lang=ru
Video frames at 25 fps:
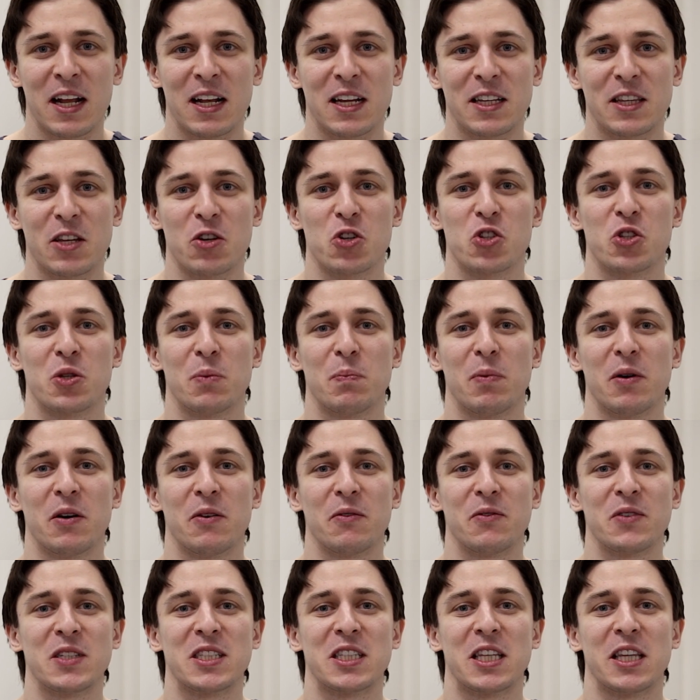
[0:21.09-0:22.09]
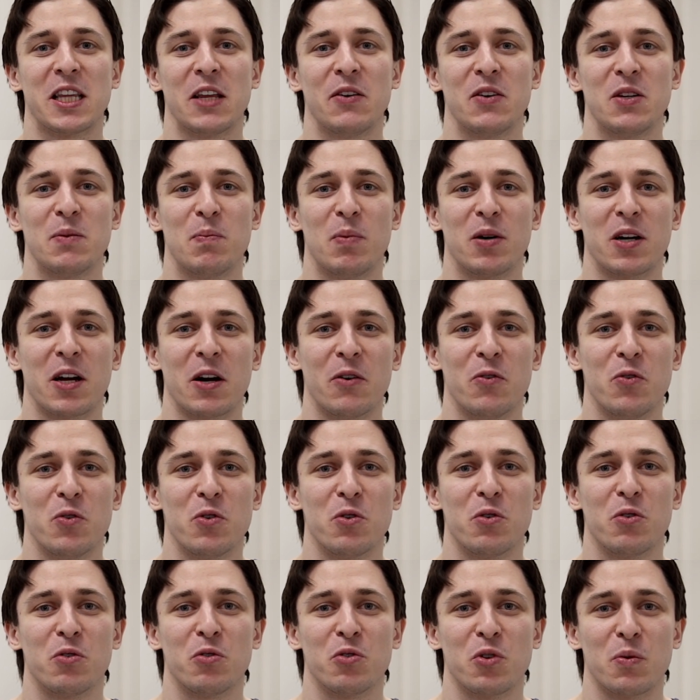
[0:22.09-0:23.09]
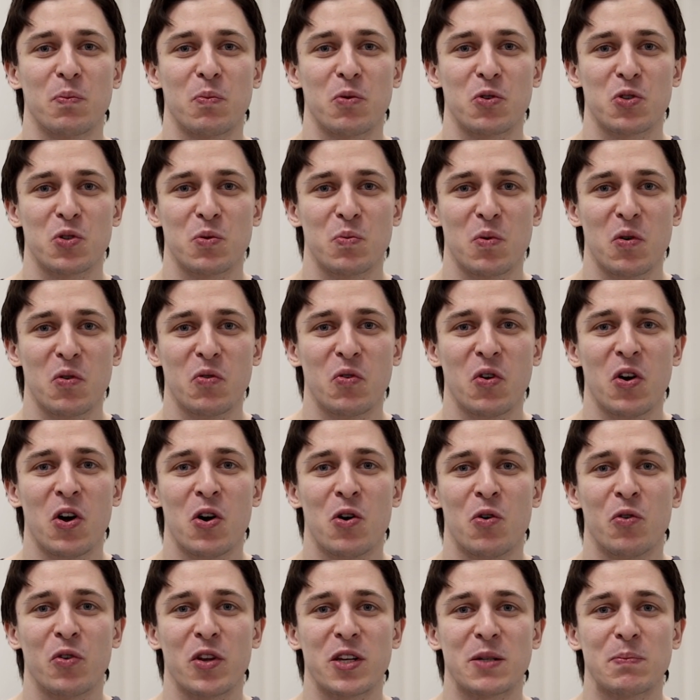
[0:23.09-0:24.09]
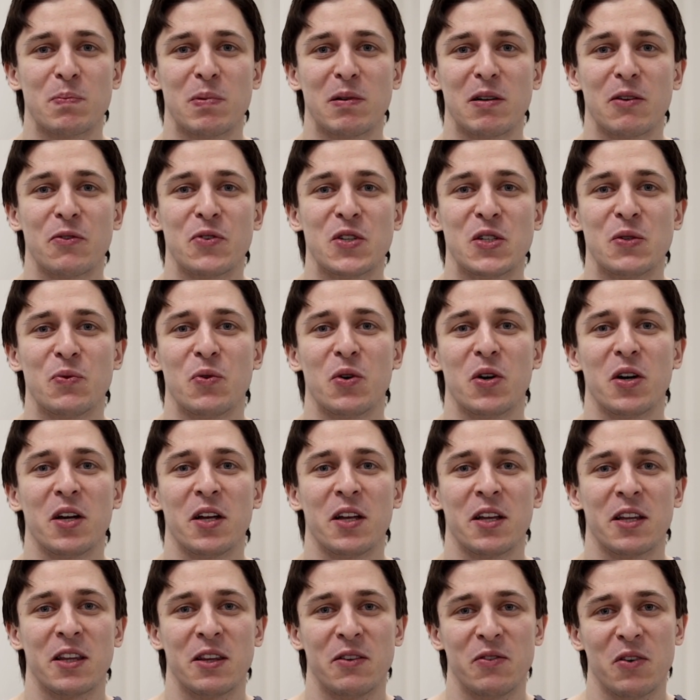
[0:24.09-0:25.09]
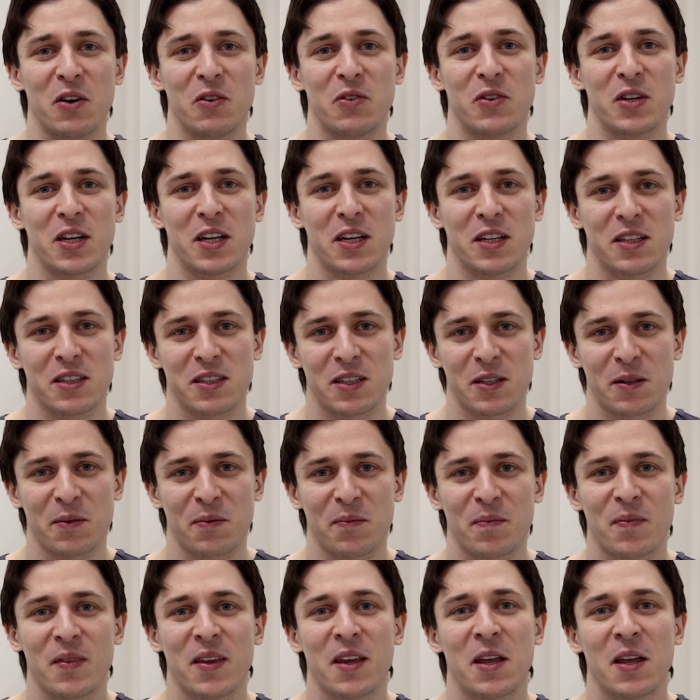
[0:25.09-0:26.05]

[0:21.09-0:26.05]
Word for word: Для того, чтобы восстановить боковую группу зубов, у нас было всего два варианта.